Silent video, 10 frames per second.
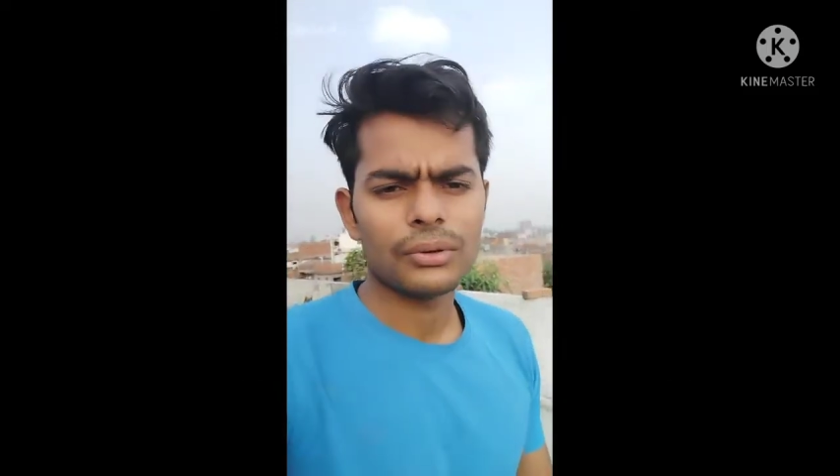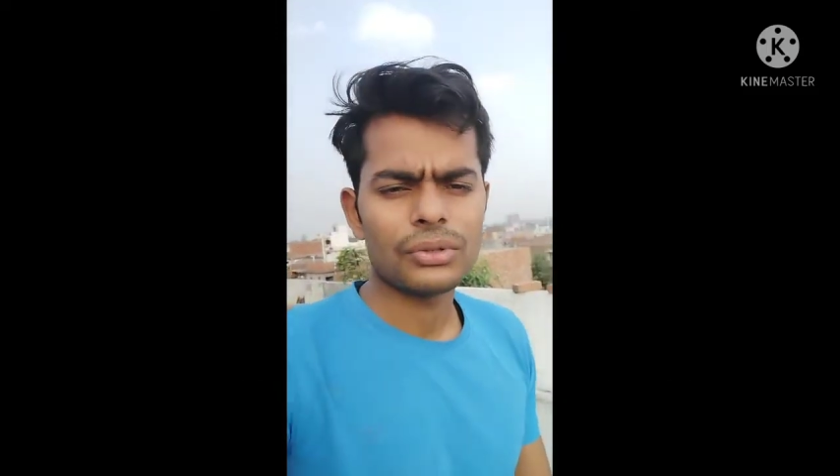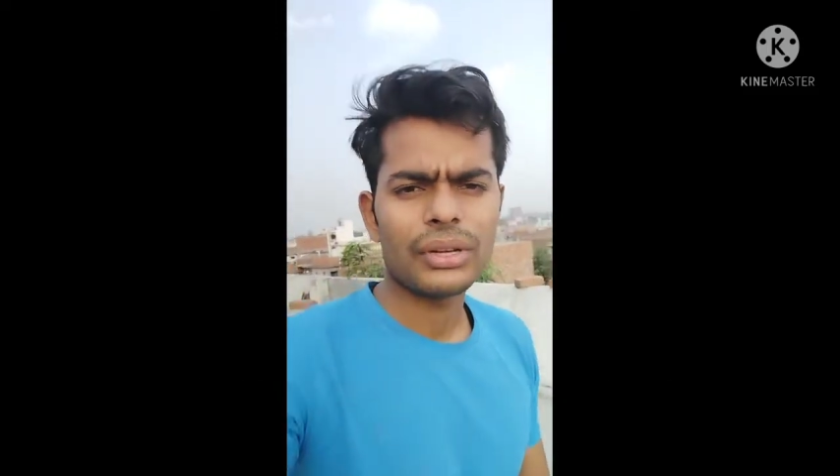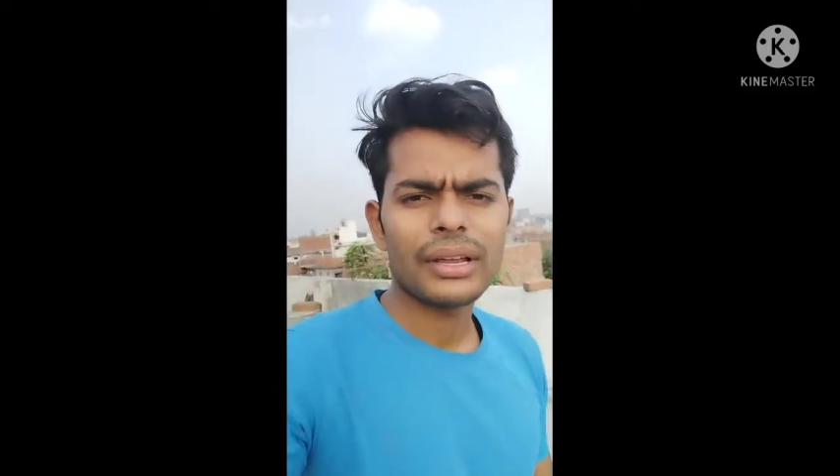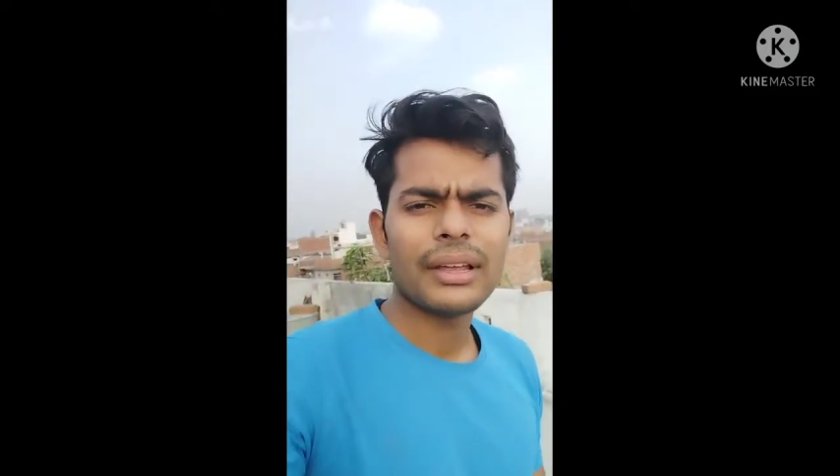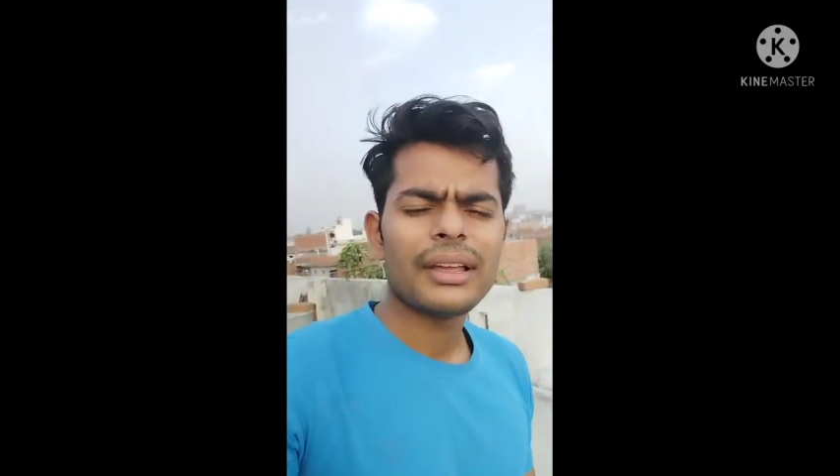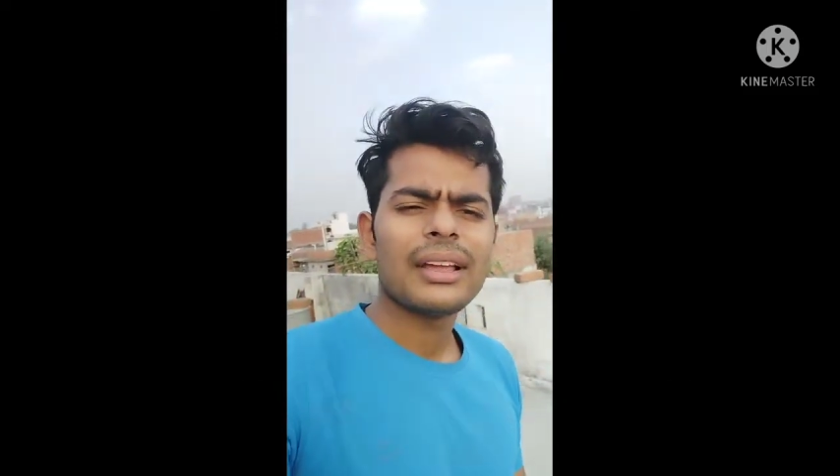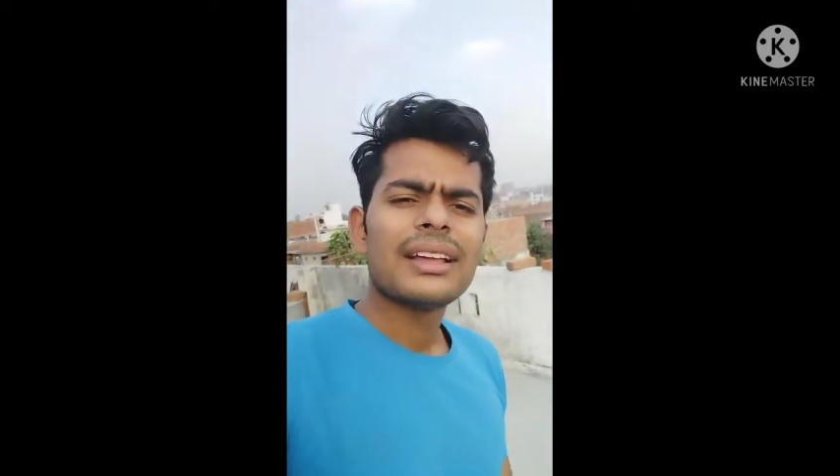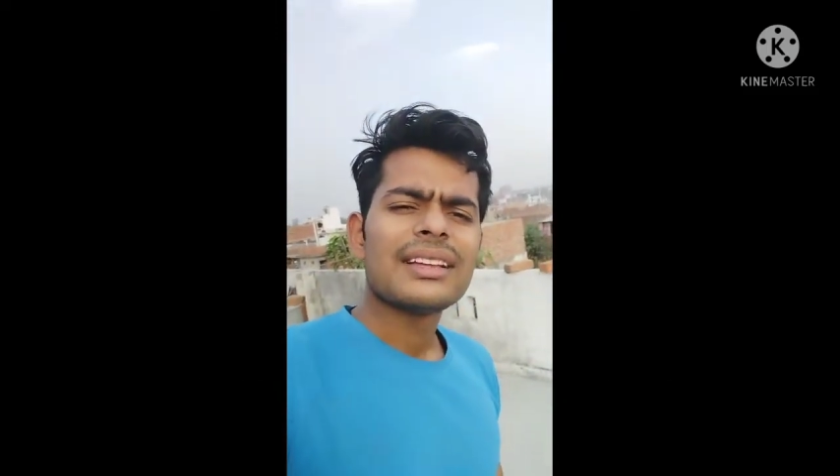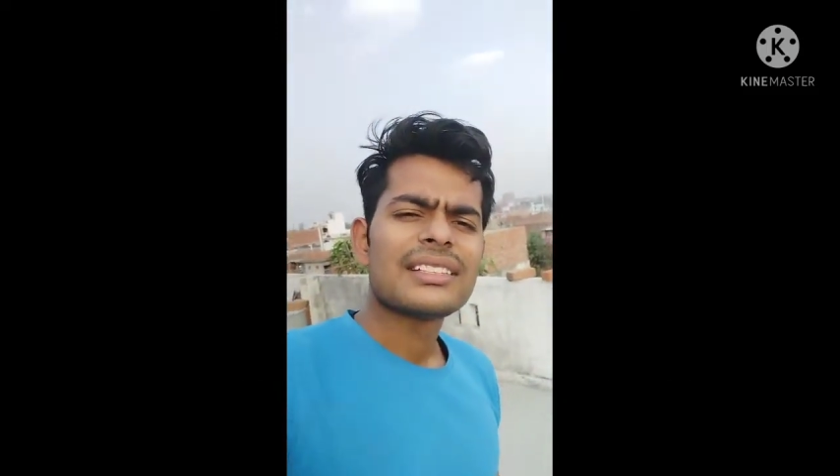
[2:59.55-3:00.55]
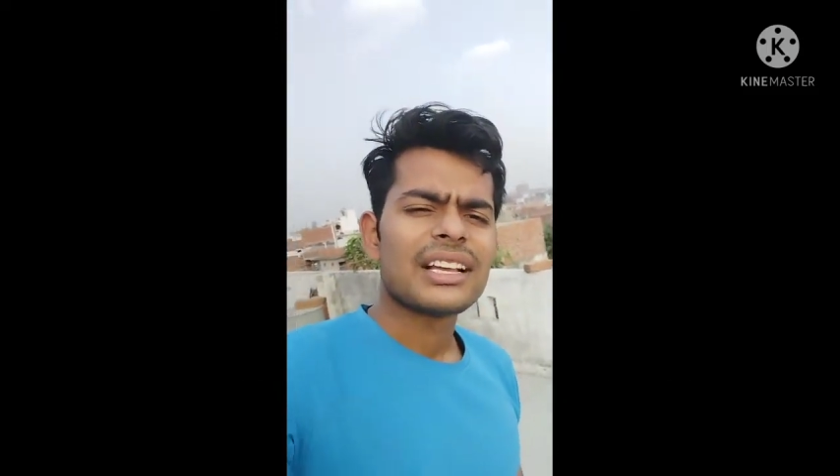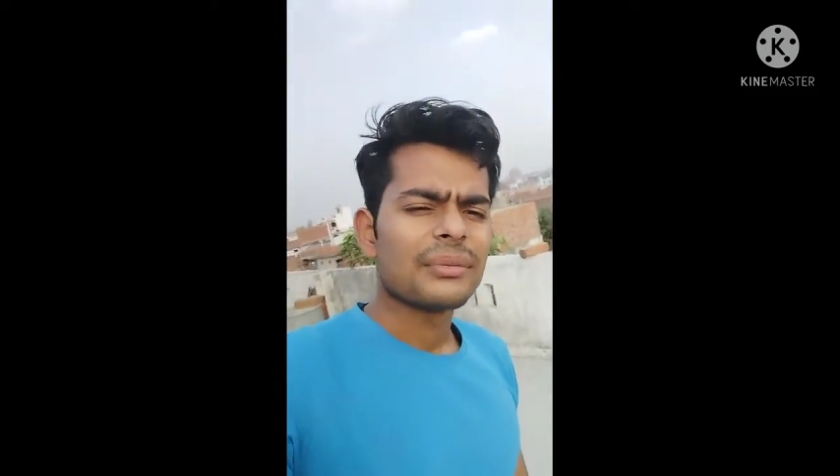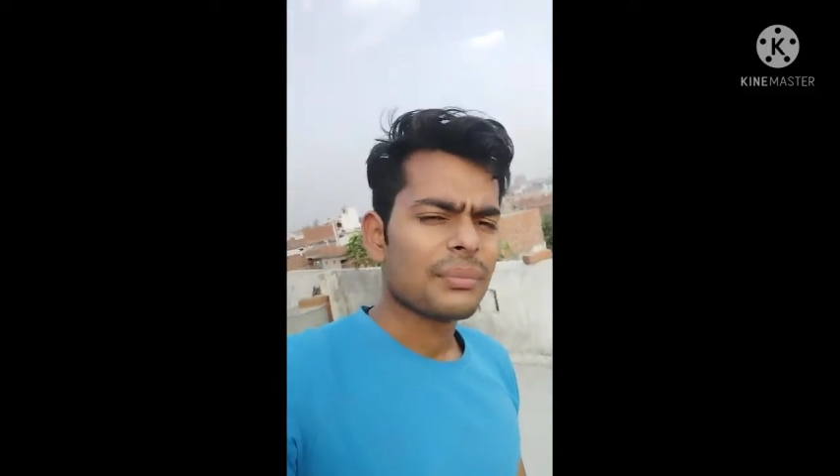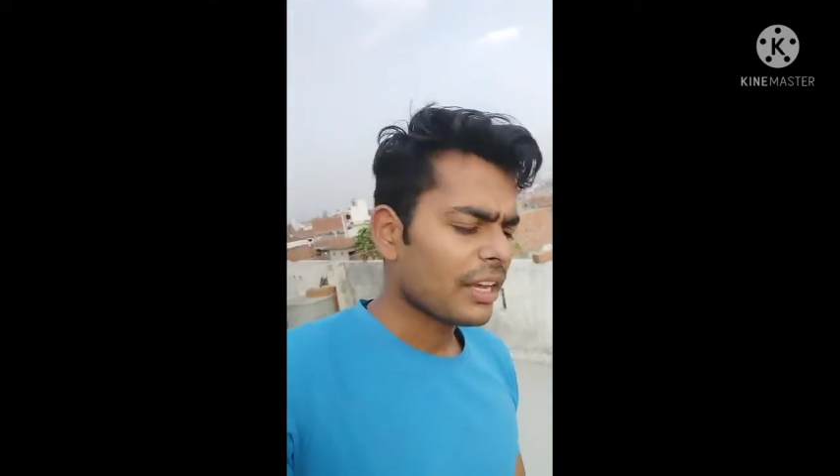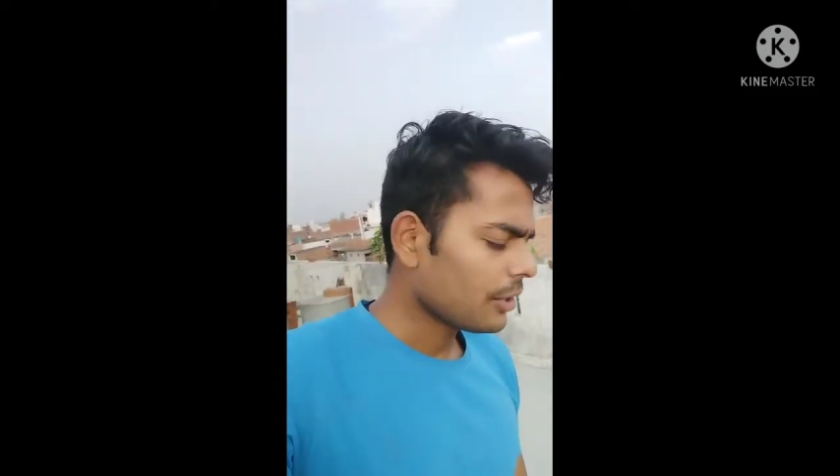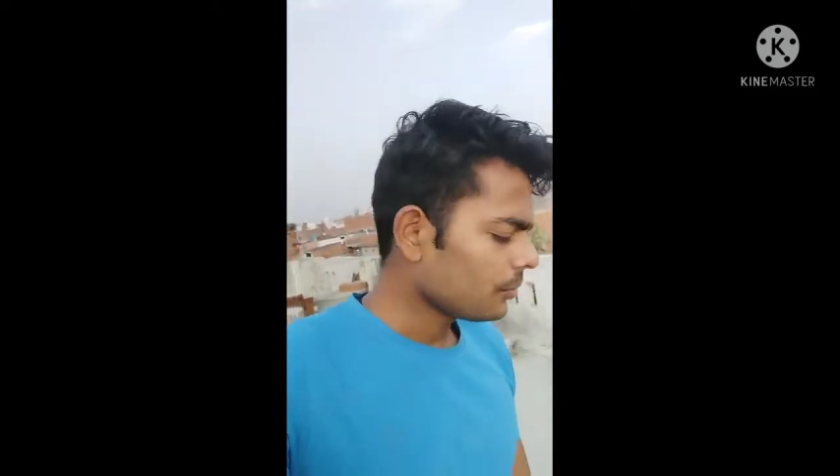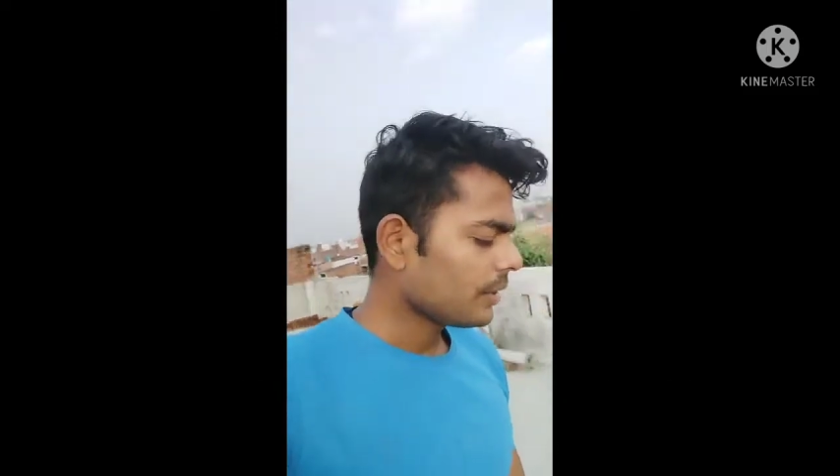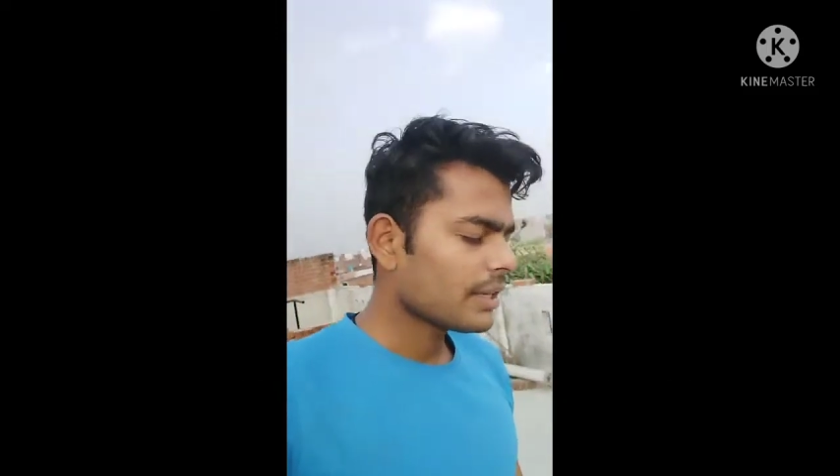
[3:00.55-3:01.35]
हो चुका है छत पे आए